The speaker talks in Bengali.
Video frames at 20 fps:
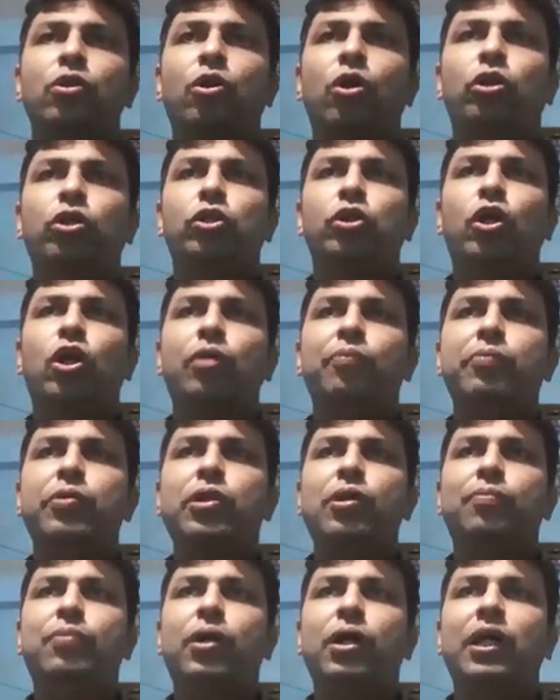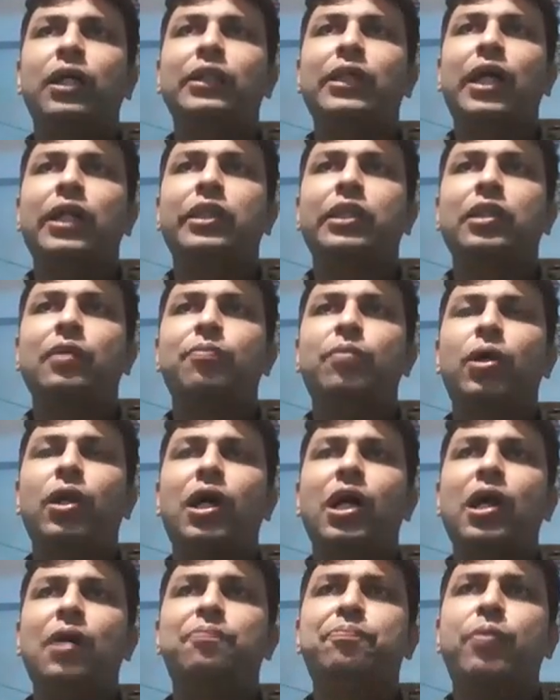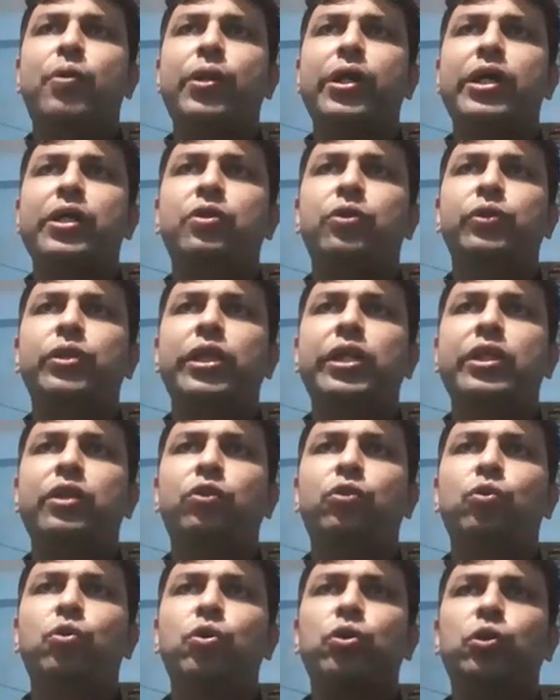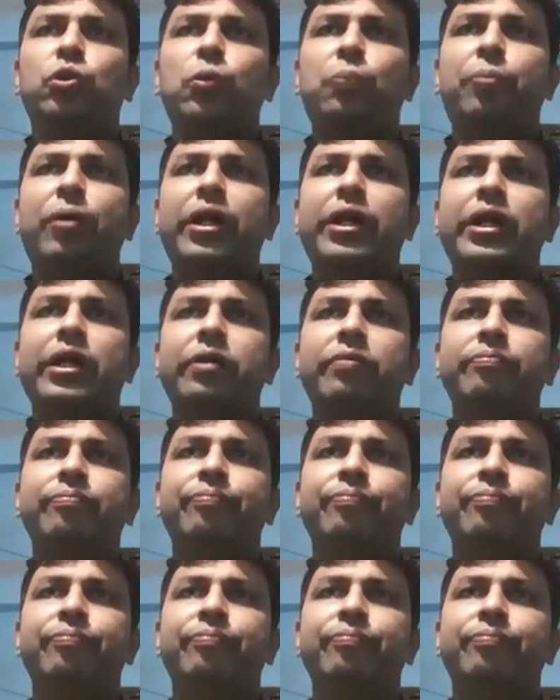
কত ধর্মীয় ভরা যাচ্ছে মরা পড়ে নদীর তোর তুপানে